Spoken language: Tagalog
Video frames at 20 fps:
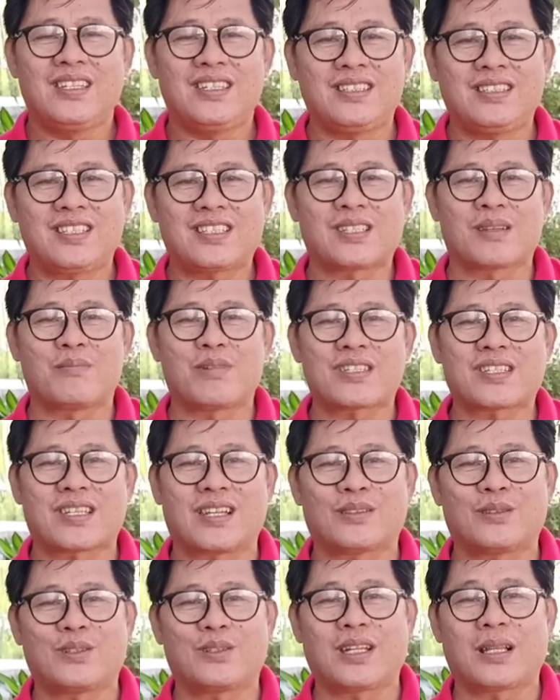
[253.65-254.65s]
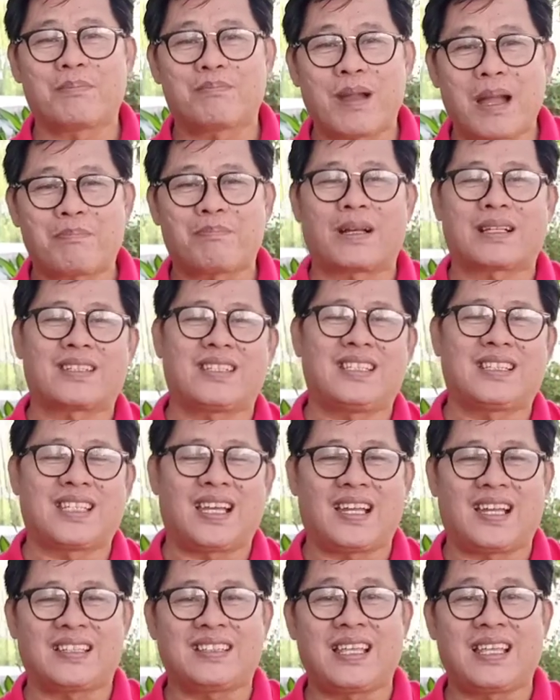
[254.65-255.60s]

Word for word: hindi siya masyado nagpapakita?